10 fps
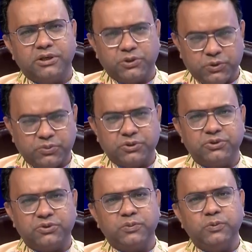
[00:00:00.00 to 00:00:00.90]

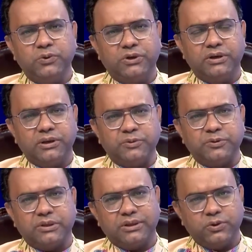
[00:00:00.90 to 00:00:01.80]
সুপরিচিত মুখ এবং
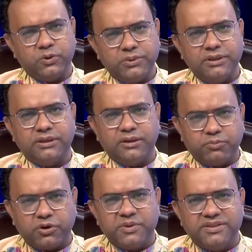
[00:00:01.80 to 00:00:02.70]
খুবই
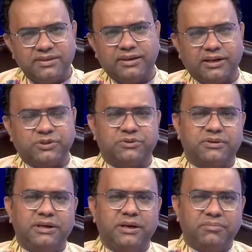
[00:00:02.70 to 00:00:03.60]
প্রমিজিং একজন
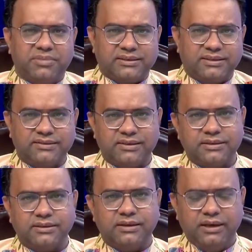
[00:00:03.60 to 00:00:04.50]
প্লাস্টিক
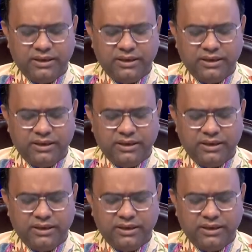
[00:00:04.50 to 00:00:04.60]
সার্জন